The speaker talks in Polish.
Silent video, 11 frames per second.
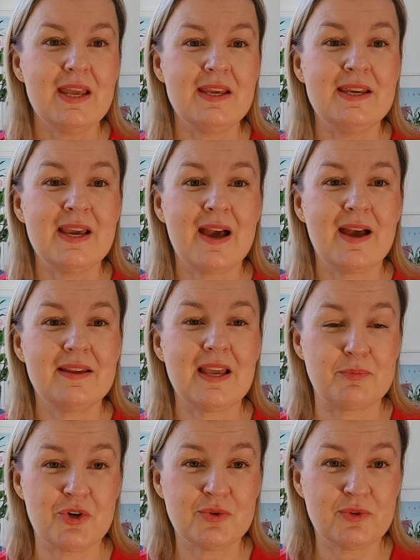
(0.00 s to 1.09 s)
I ja,
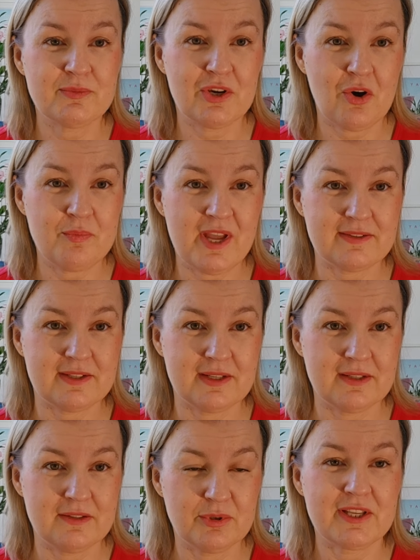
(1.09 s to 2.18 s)
jak przychodzą do mnie
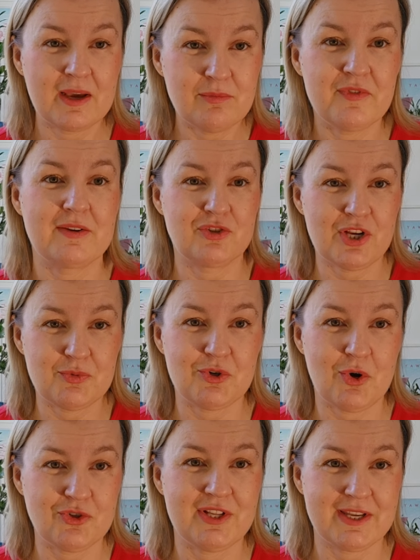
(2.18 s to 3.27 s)
kobiety, no bo tak jak mówię, część
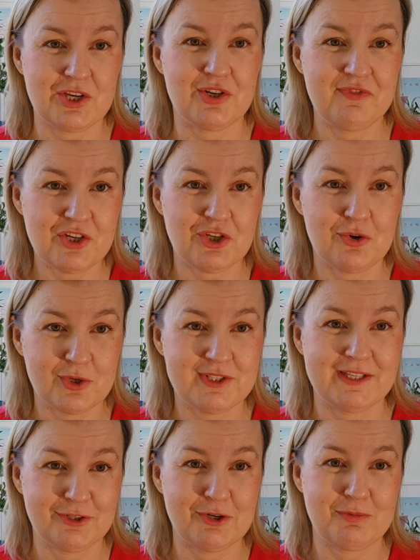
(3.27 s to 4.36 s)
przychodzi takich, że wie czego
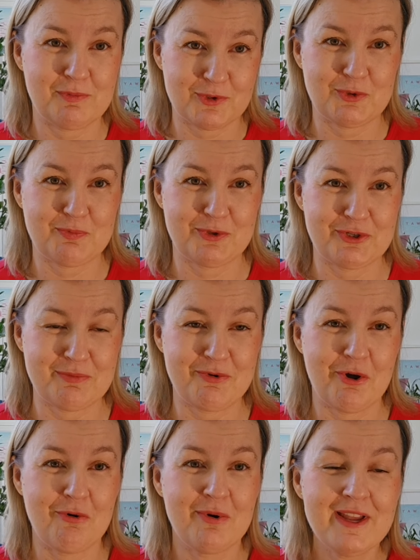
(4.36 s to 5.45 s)
chce, tylko po prostu
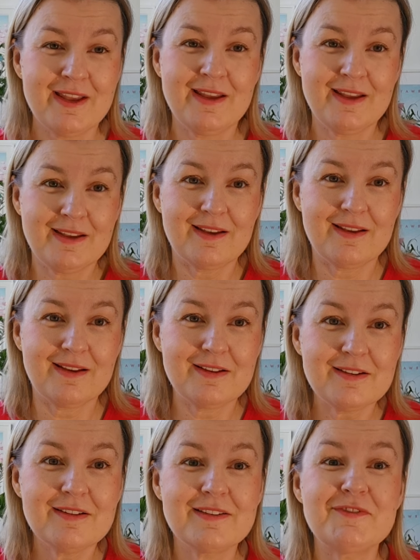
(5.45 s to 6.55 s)
potrzebują
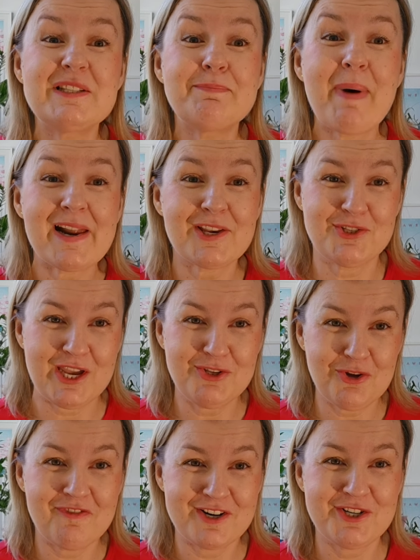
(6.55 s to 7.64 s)
wsparcia i
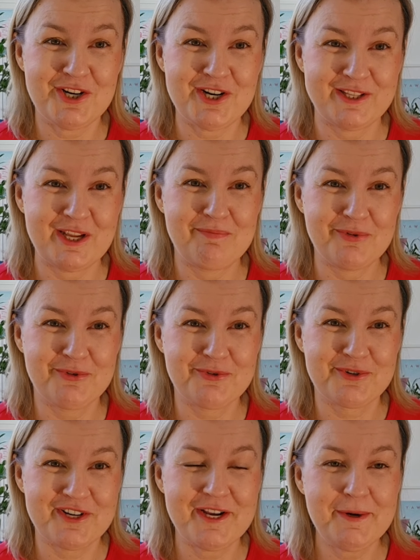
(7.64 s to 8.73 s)
towarzysza tej
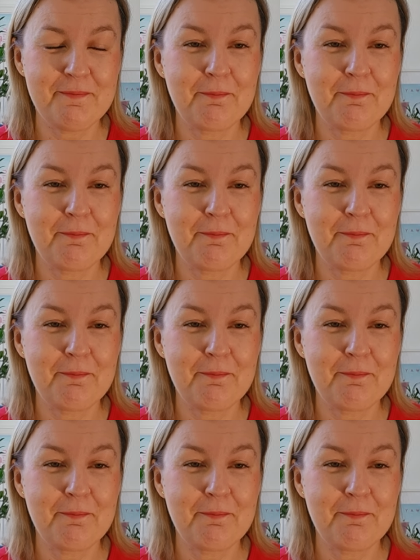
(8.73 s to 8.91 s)
podróży,